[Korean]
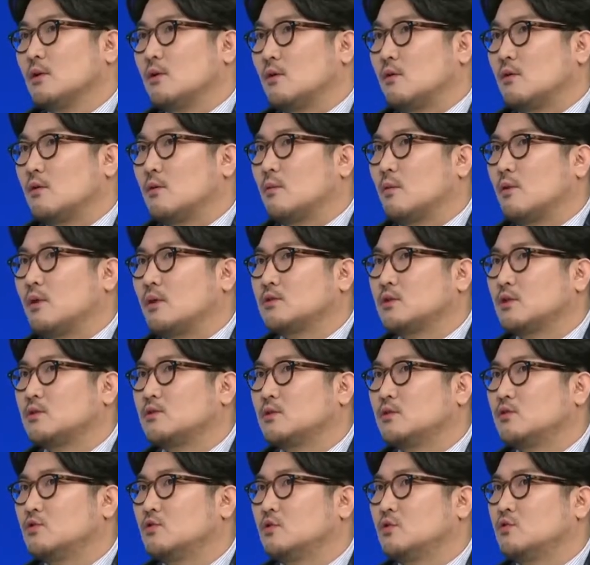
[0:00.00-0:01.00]
어, 뭔가
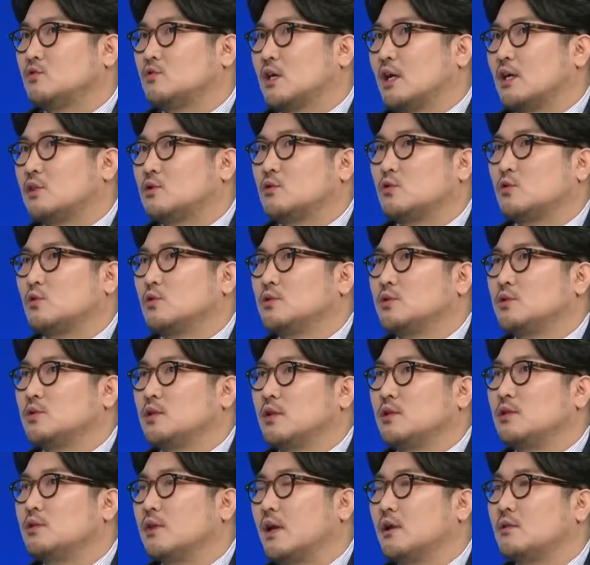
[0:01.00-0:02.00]
청년들이 가지고 있는
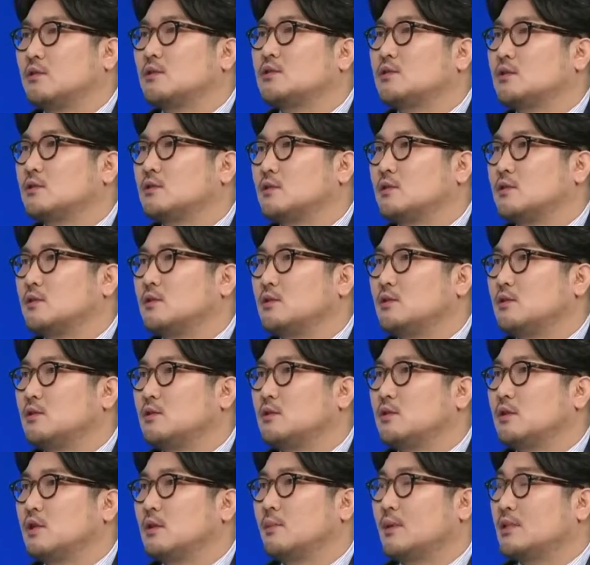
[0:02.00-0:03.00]

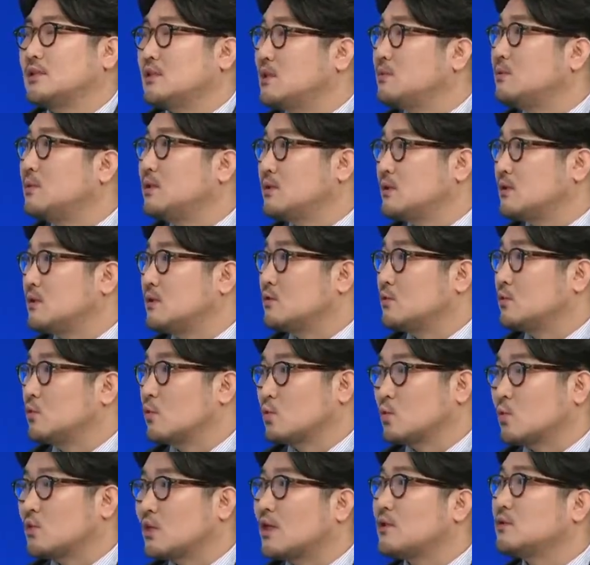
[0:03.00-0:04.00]
에너지들을 일반 시민들
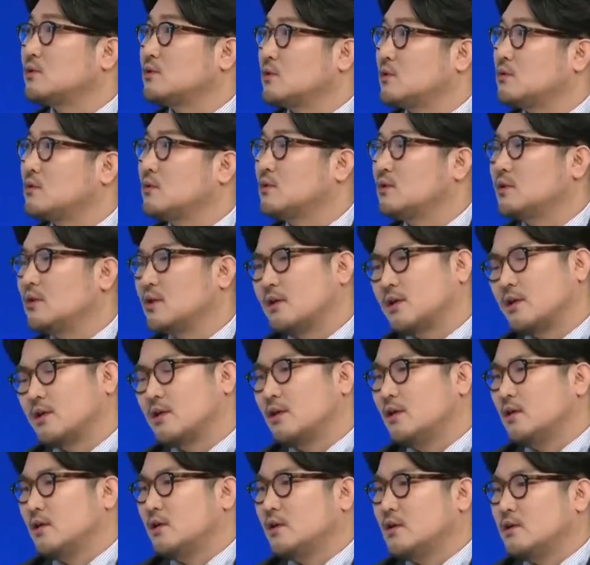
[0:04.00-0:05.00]
그리고 또 다른 청년들에게
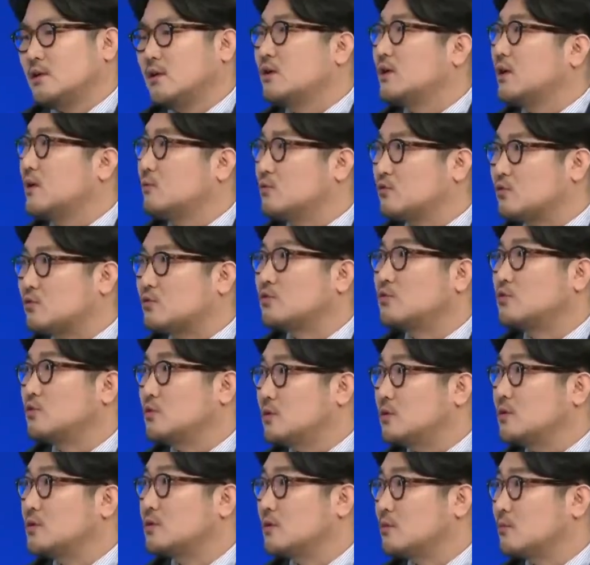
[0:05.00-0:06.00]
영감을 줄 수
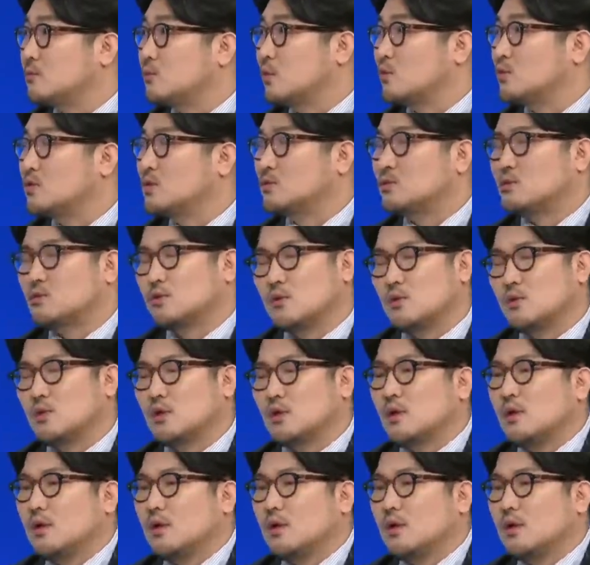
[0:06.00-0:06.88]
있는 모습으로